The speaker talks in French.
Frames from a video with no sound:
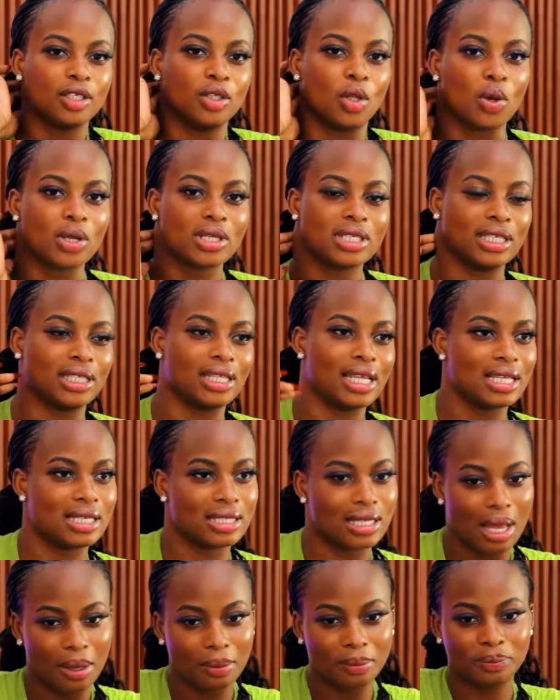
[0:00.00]
Donc, c'était
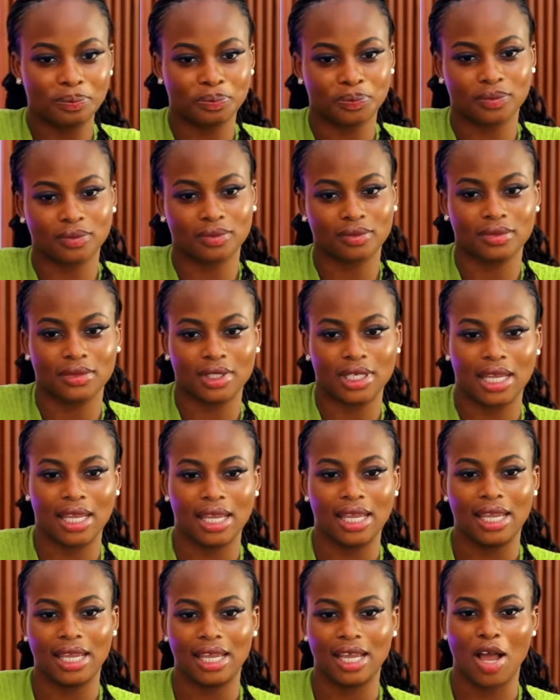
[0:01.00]
ça. Mm-hmm.
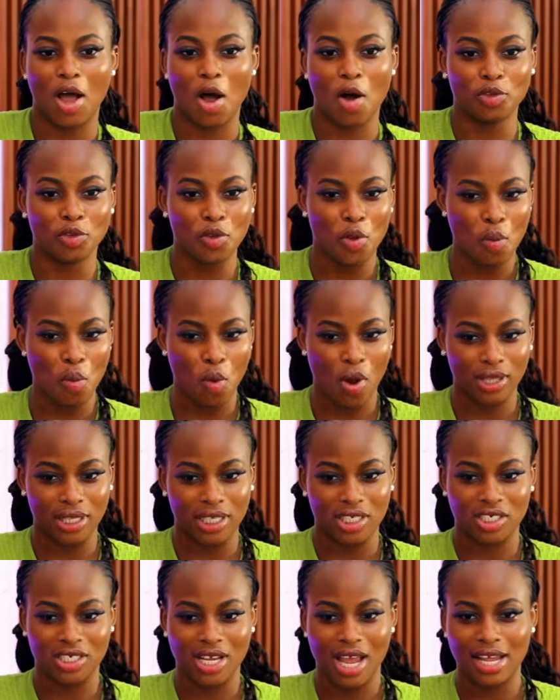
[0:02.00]
Et en un mois
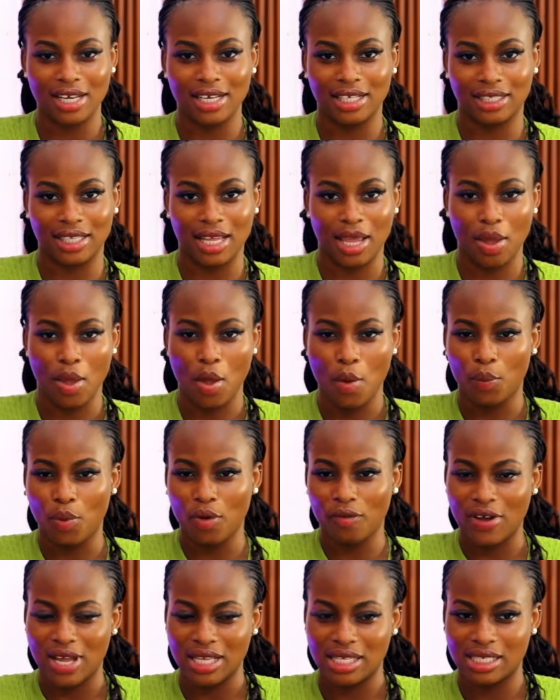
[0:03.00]
déjà, il était un
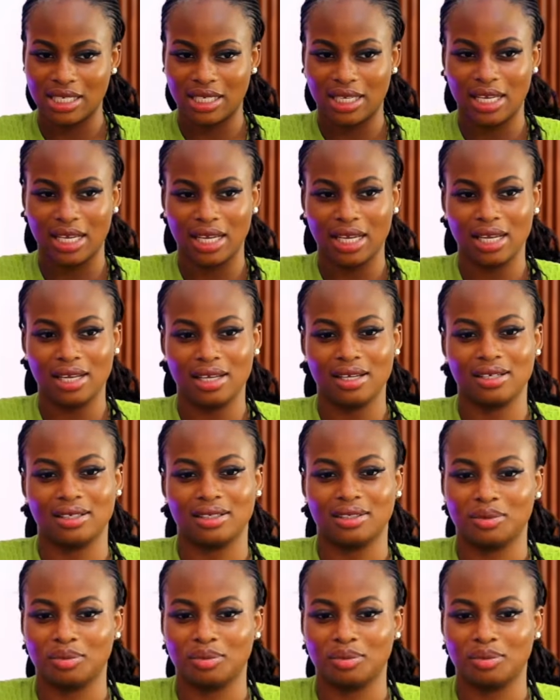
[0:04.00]
peu fatigué,